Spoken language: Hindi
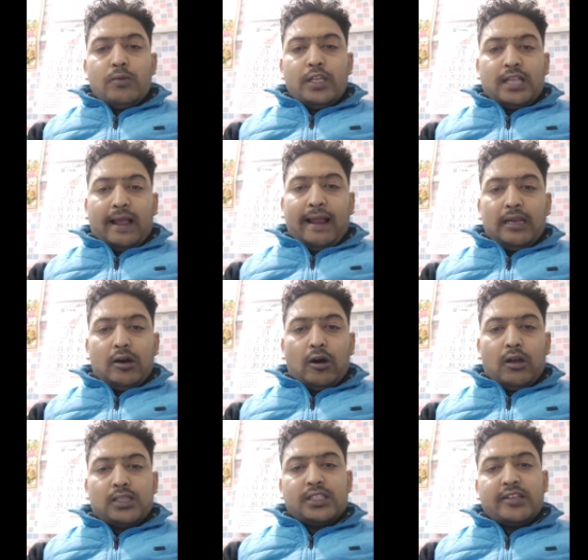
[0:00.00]
मिथाइल
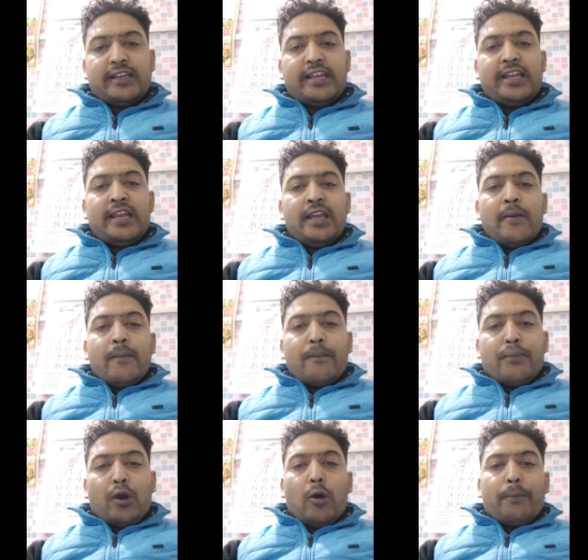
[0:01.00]
और थ्री
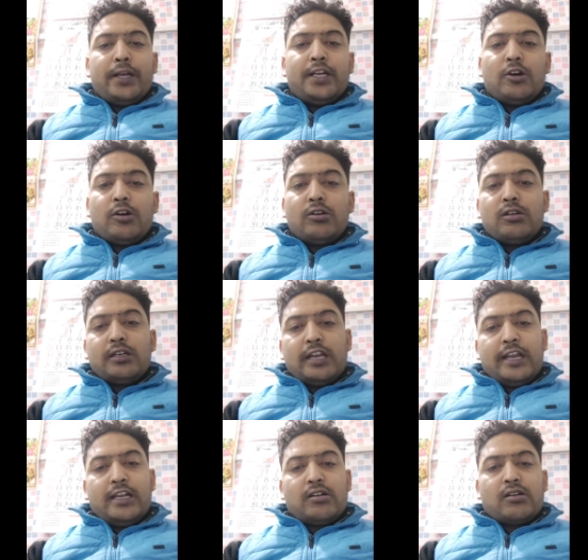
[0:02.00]

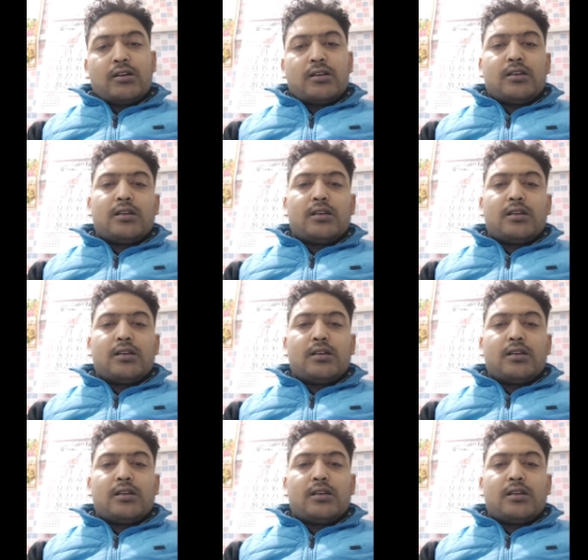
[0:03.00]
प्रोपिडोनेट